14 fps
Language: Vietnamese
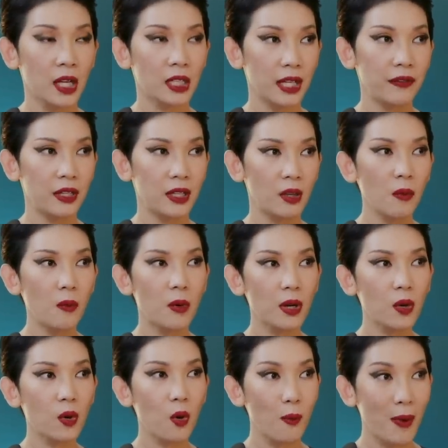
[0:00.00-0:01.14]
Tại vì có một
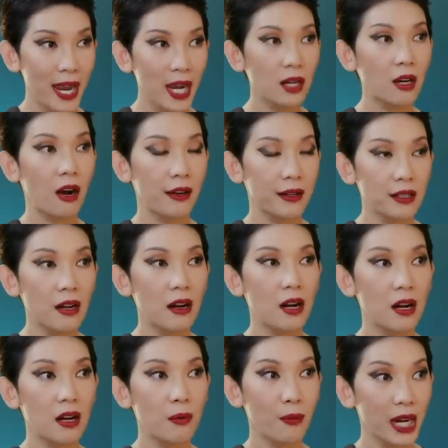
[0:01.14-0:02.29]
cái cô bé gọi
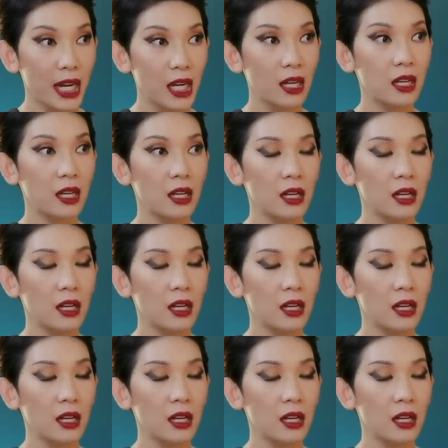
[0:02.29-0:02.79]
cho May,